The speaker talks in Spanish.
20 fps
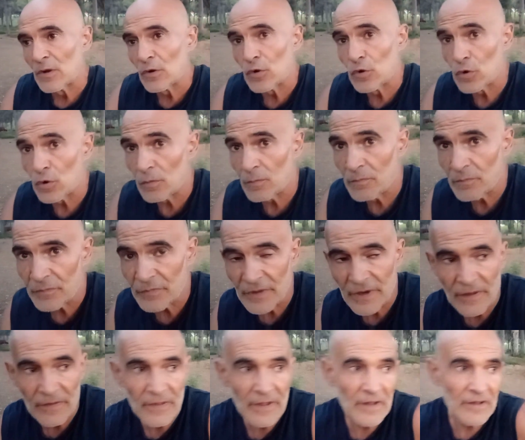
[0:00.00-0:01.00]
con
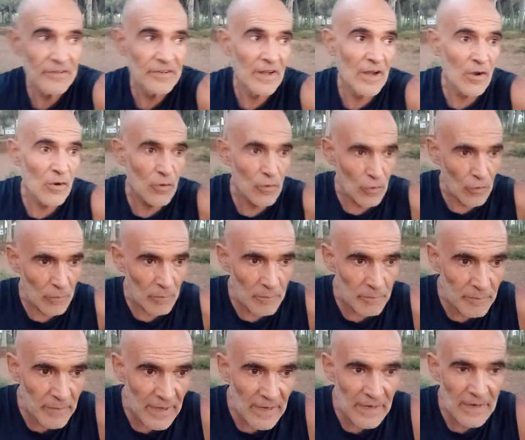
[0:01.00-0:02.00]
tristeza o con
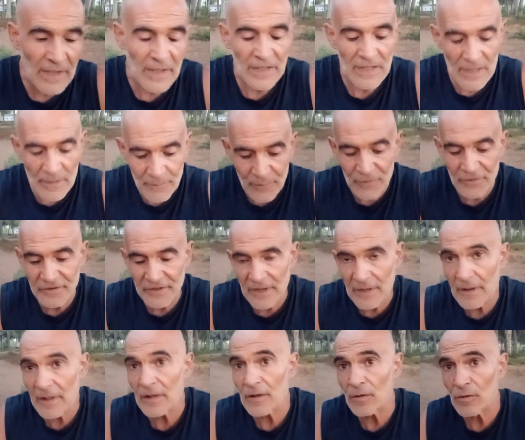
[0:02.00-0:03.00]
pena y es
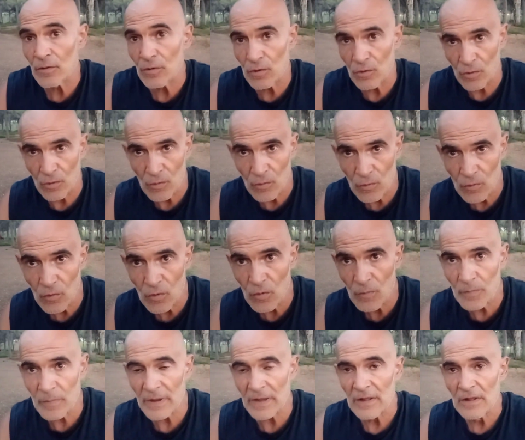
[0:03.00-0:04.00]
posible con
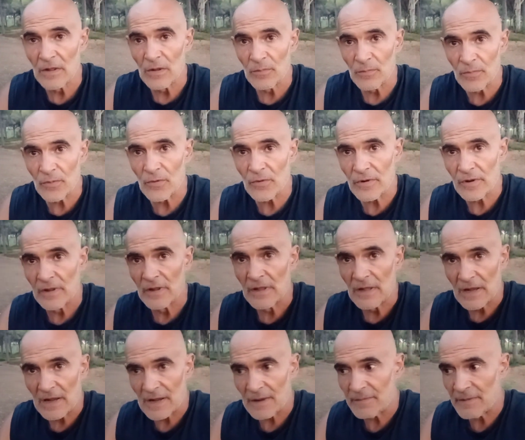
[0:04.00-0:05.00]
culpa por
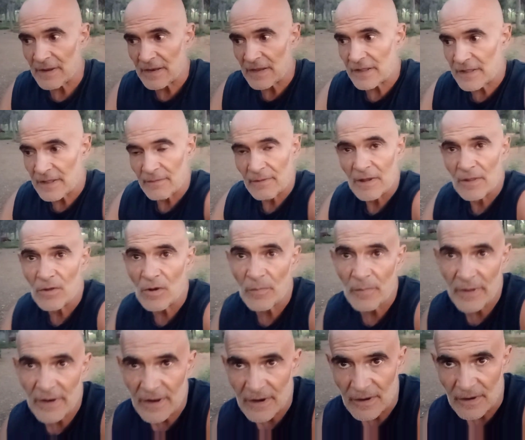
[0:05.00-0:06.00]
haberla llevado a
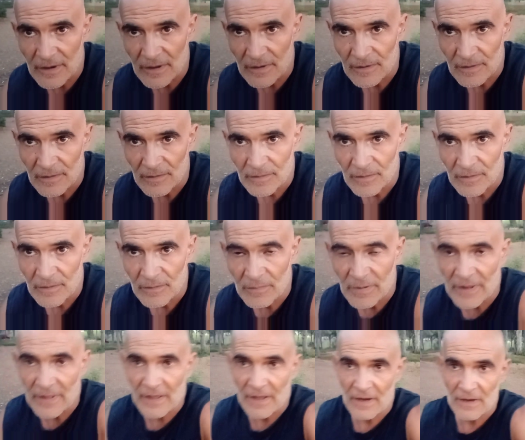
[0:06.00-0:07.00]
operarla,
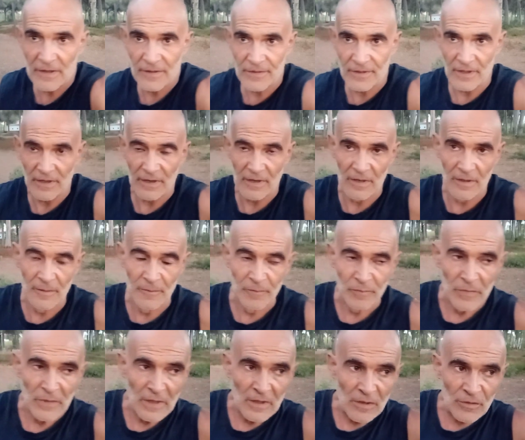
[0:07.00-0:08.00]
para dejarla estéril.
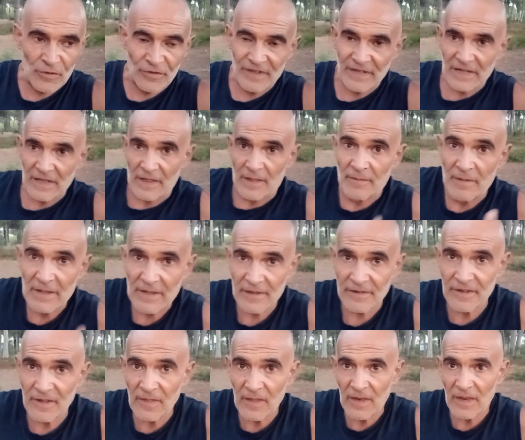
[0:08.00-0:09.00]
Entonces cada vez que
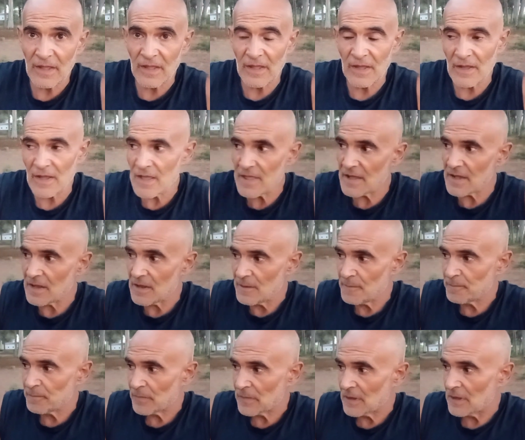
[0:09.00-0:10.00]
se dirige a ella,
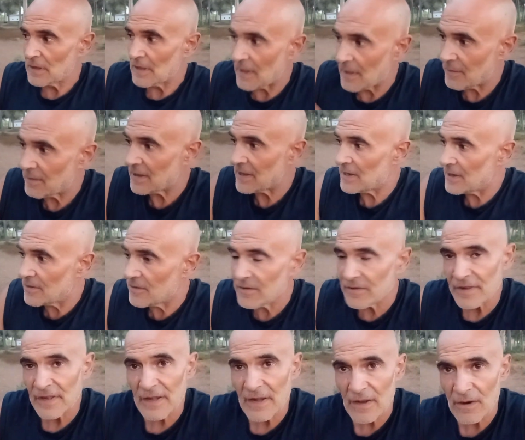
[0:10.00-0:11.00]
cada vez que le
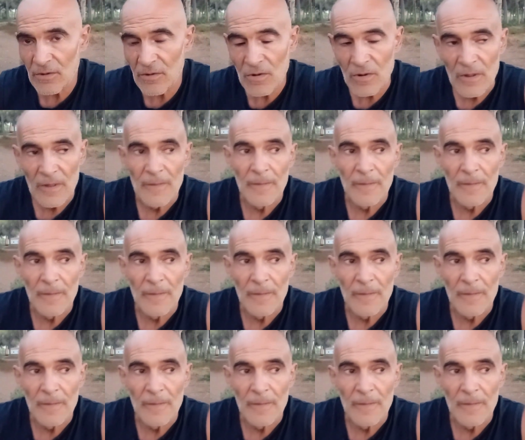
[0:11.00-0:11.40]
dice algo,